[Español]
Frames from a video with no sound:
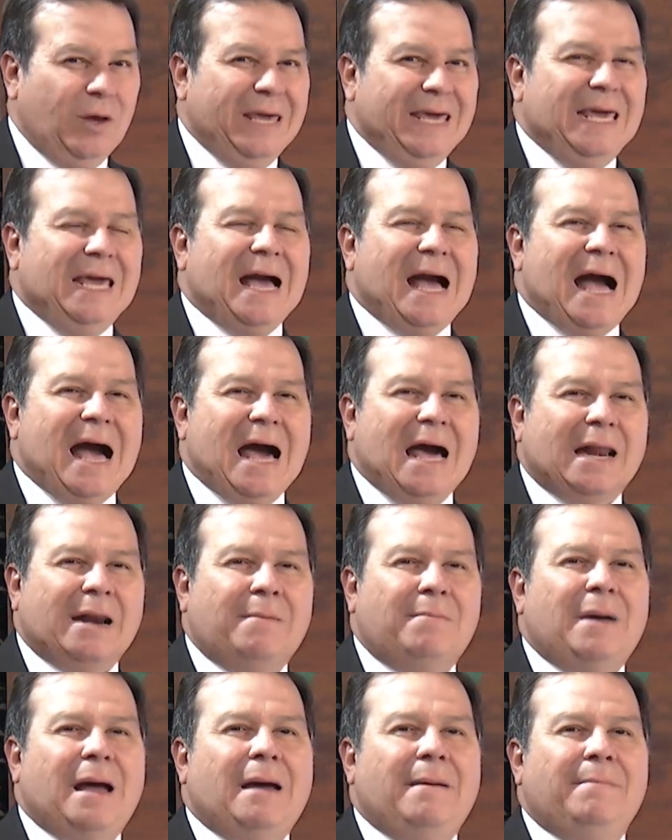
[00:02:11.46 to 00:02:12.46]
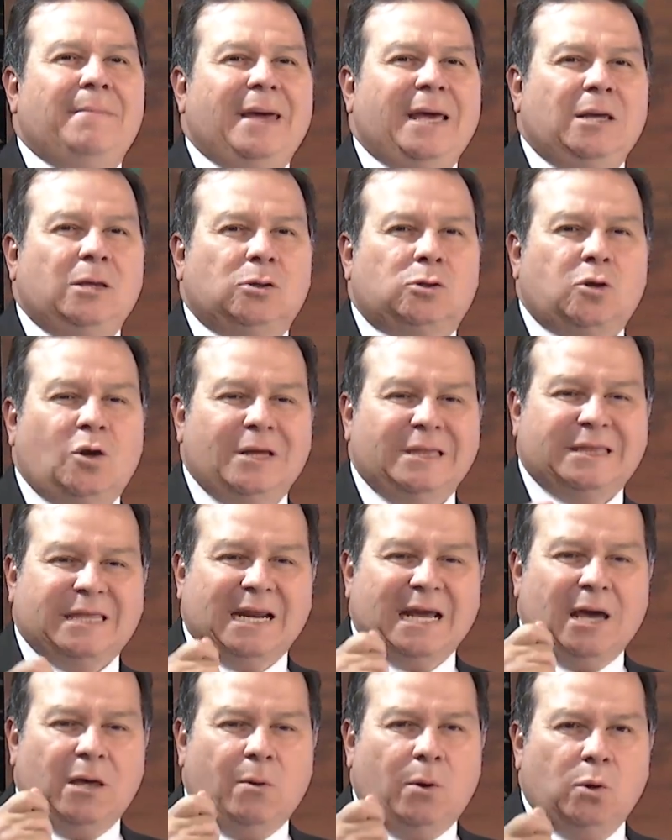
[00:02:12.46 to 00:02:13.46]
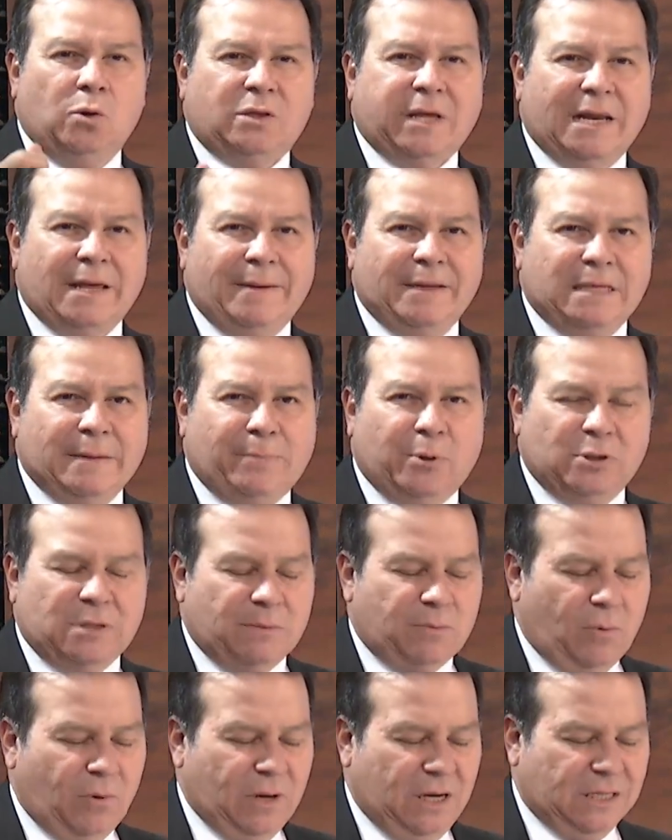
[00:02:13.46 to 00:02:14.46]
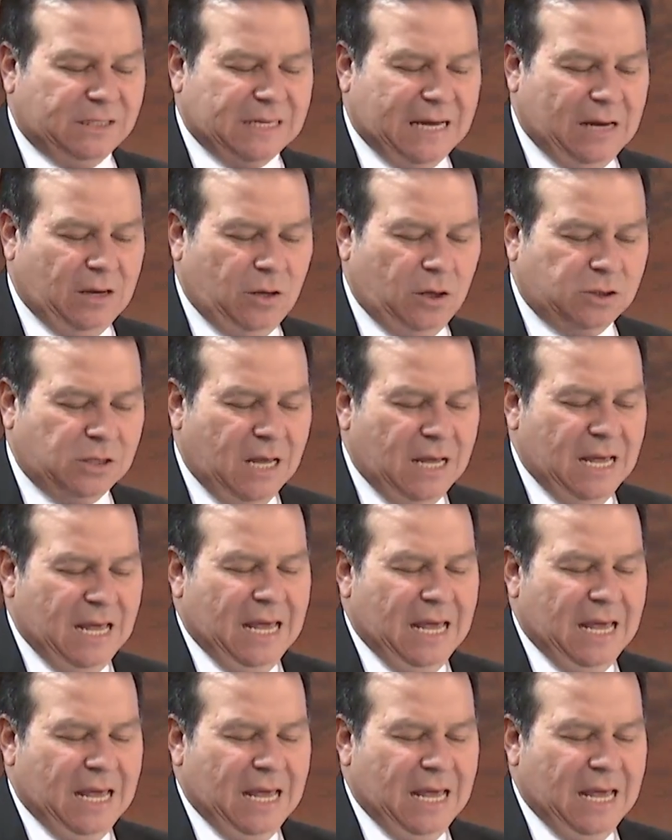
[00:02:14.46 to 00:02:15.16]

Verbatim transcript: y armamento entregado voluntariamente por desmovilizados,